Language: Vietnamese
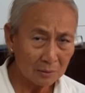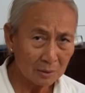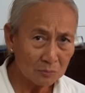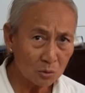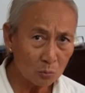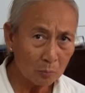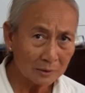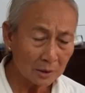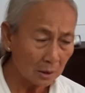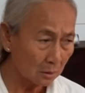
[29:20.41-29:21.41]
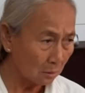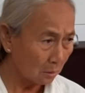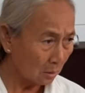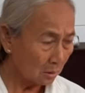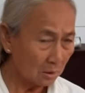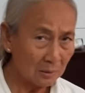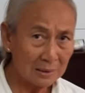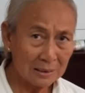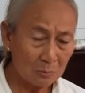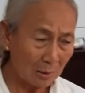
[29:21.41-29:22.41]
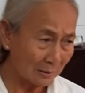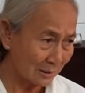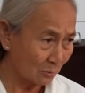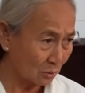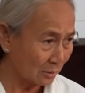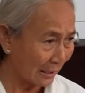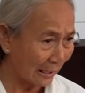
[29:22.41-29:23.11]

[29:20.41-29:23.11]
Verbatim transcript: dâm vô cũng hết tiền nữa rồi đi hoài sao được